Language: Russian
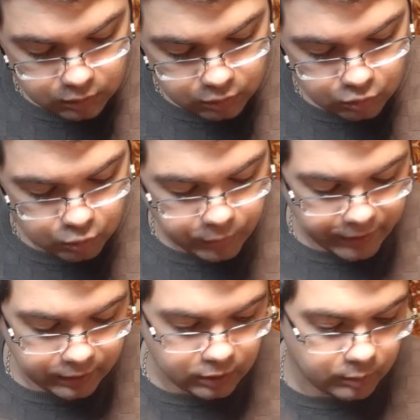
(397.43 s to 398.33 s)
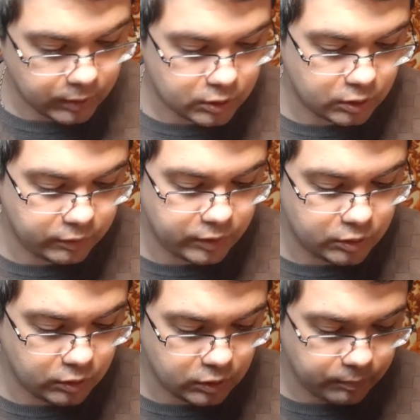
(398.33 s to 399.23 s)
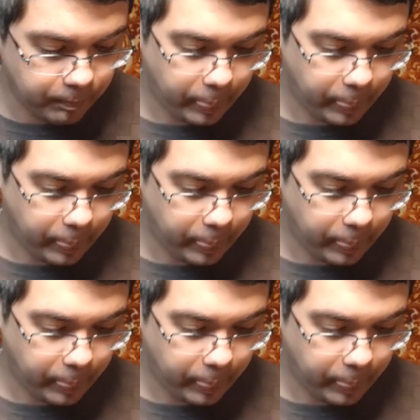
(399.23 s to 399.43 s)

Ну, тут порядок небольшой наведен.